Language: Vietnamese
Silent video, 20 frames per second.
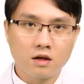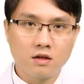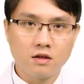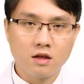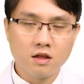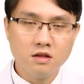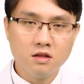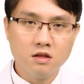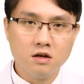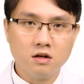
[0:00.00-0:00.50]

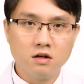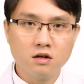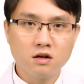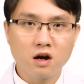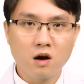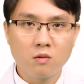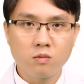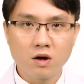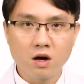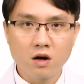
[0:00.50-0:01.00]
dinh dưỡng
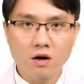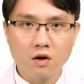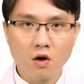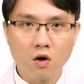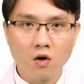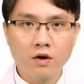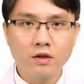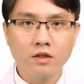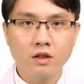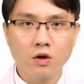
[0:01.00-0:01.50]
không cân
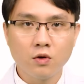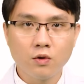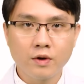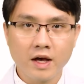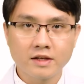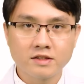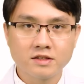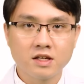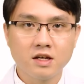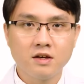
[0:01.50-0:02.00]
đối, thiếu
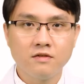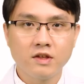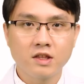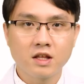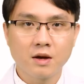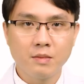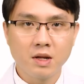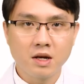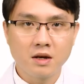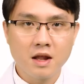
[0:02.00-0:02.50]
canxi,
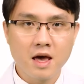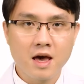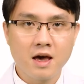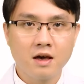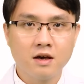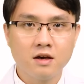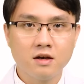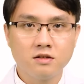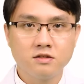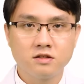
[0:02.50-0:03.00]
vitamin D,
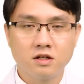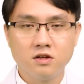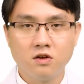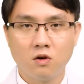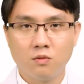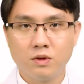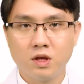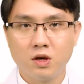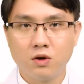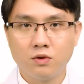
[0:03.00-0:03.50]
sử
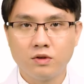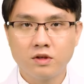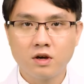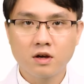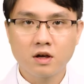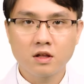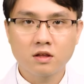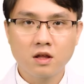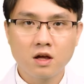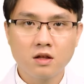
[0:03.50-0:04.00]
dụng nhiều
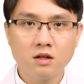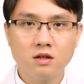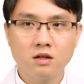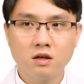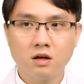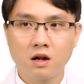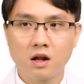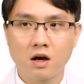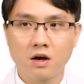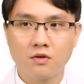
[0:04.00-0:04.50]
chất kích thích
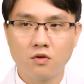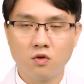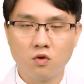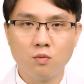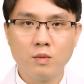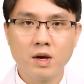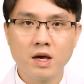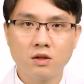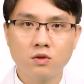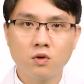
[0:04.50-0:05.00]
như là rượu
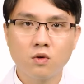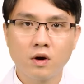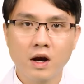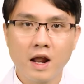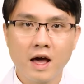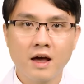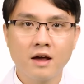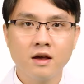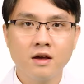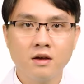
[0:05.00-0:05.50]
bia, thuốc
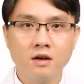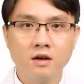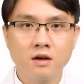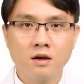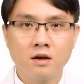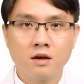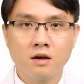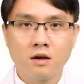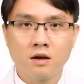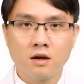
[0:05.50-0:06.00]
lá.
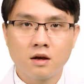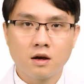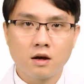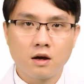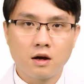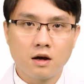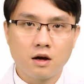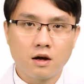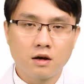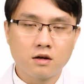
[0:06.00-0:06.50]

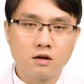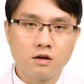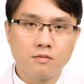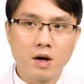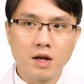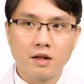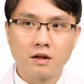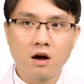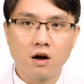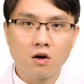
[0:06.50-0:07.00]
Người
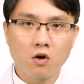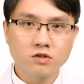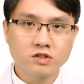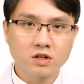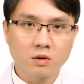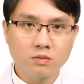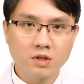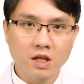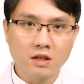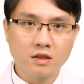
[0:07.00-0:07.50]
bệnh có lối
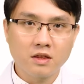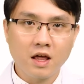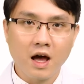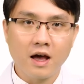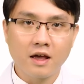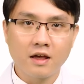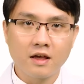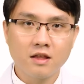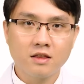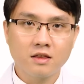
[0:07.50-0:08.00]
sống tĩnh
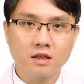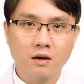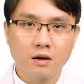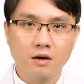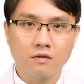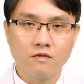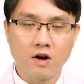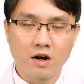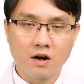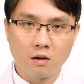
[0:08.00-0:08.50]
tại, ít tập
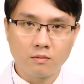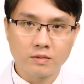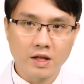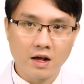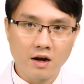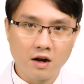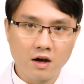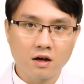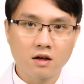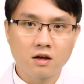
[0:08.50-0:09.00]
vận động
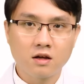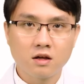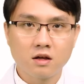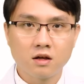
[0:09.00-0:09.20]
thể lực.